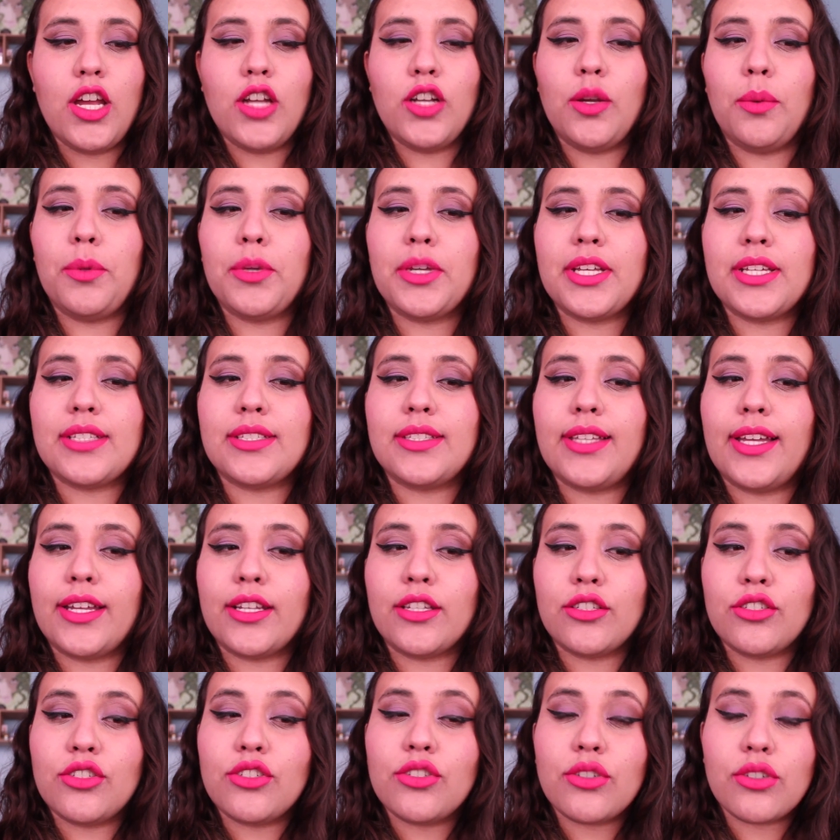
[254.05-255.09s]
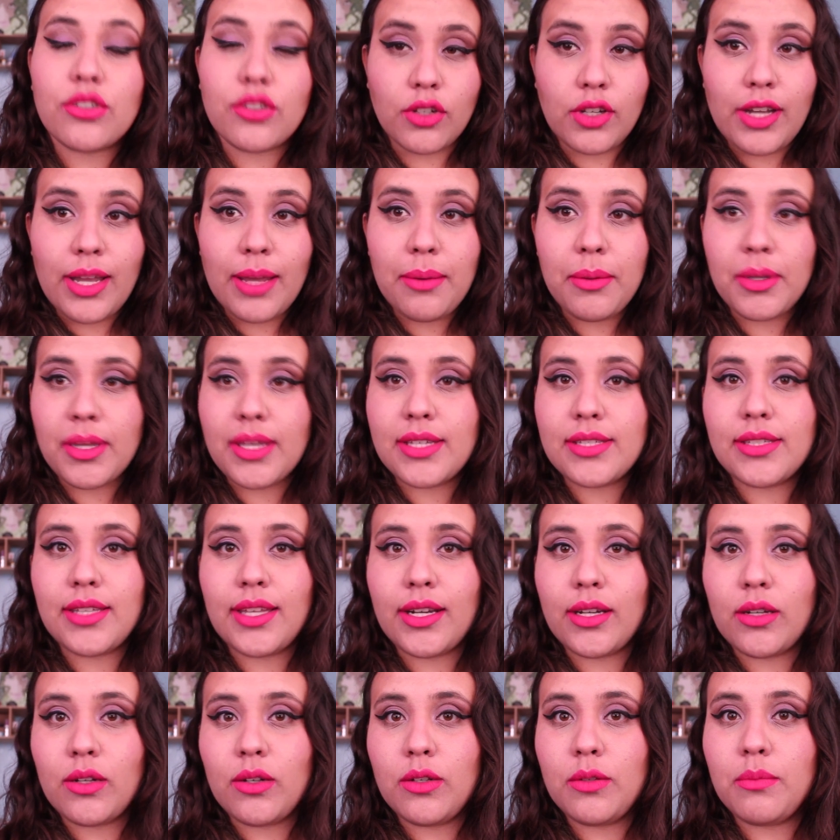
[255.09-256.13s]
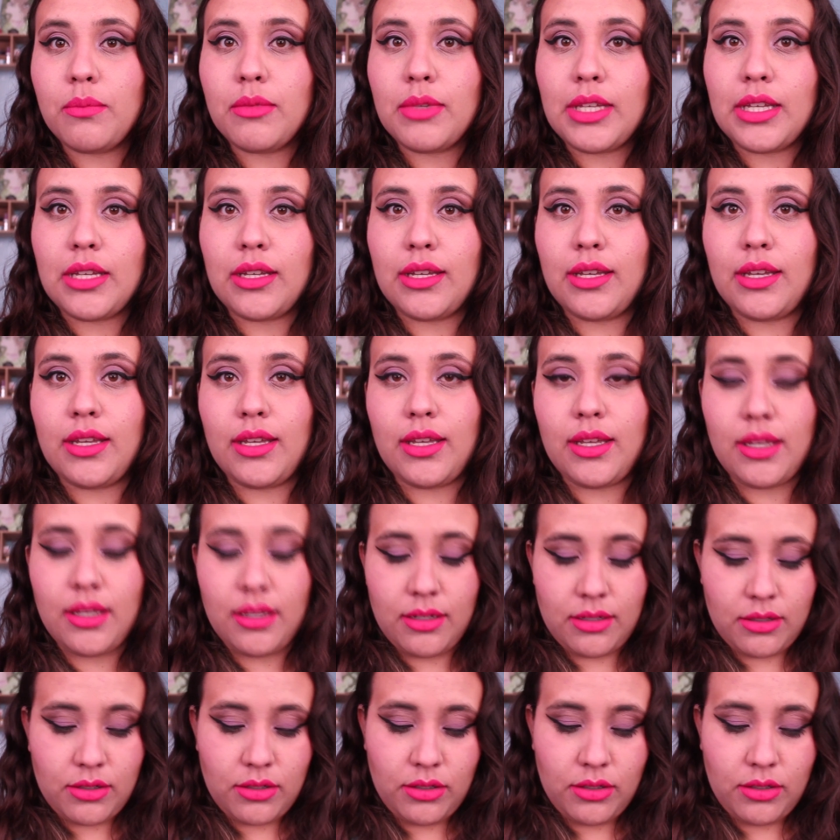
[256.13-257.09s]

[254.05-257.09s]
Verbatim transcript: no voy a estar yo sola, voy a estar con, mi, eh,